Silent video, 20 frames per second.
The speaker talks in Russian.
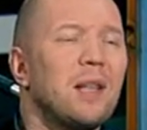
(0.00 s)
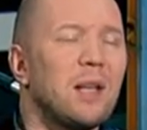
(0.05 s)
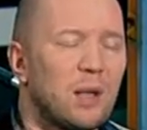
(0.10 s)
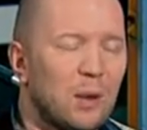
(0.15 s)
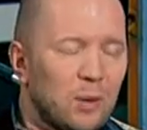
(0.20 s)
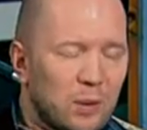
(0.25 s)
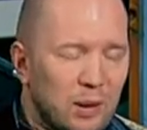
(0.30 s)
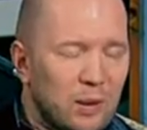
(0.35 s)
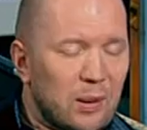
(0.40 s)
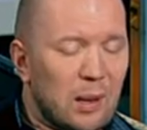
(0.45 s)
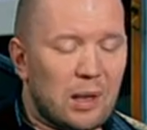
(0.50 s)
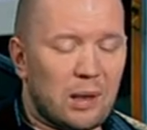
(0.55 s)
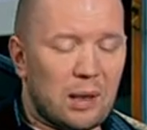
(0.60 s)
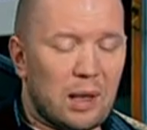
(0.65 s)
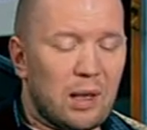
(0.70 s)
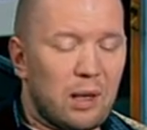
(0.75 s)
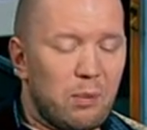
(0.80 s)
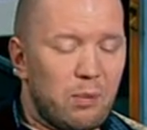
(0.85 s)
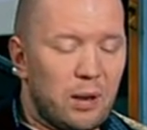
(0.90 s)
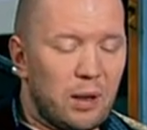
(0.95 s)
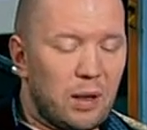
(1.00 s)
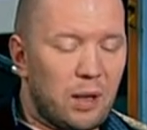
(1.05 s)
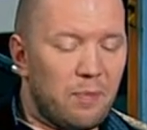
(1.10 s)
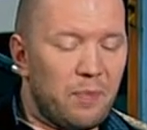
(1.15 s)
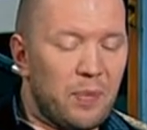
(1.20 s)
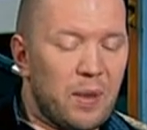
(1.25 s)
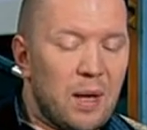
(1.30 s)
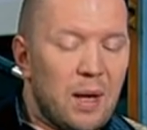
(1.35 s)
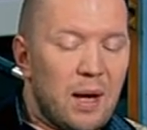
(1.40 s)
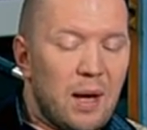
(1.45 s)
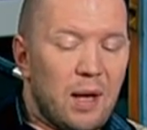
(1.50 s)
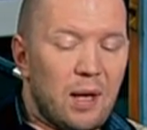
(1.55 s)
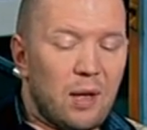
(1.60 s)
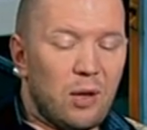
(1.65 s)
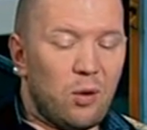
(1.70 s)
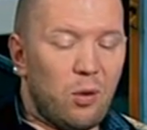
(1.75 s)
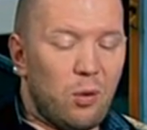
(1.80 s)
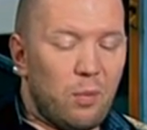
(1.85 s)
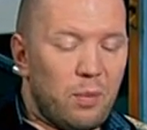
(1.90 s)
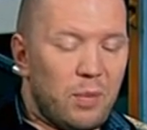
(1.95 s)
Это так, так и было.
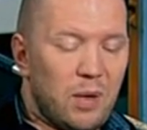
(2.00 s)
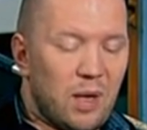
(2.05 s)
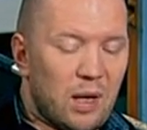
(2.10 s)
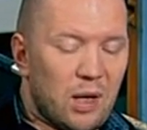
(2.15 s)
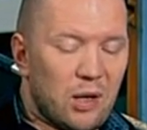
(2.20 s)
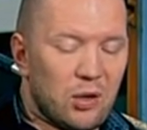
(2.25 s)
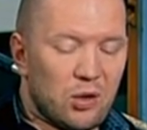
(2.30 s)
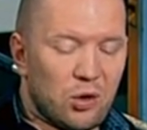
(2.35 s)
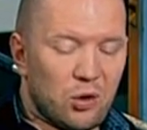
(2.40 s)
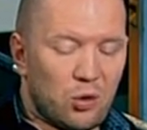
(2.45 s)
Но мне кажется,